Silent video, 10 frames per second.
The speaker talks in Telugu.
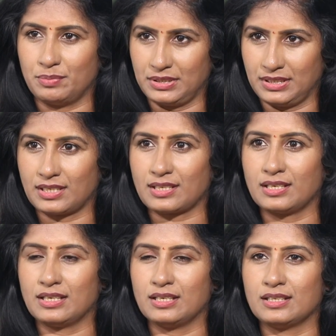ఇప్పుడు ఈ
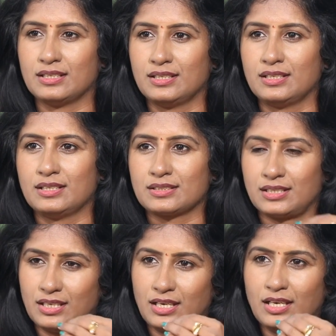రకంగా
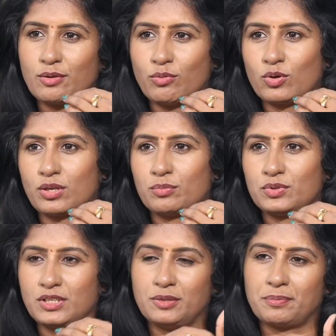తను ఢిల్లీకి
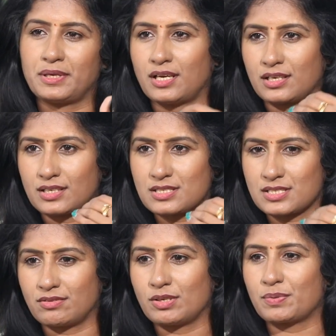పోవడము దీనిపైన ఆల్రెడీ
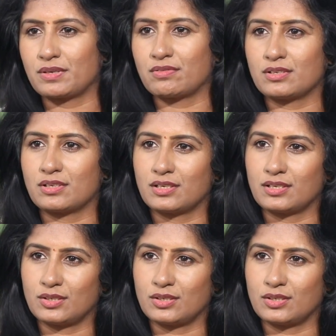చిలువలు పలువలుగా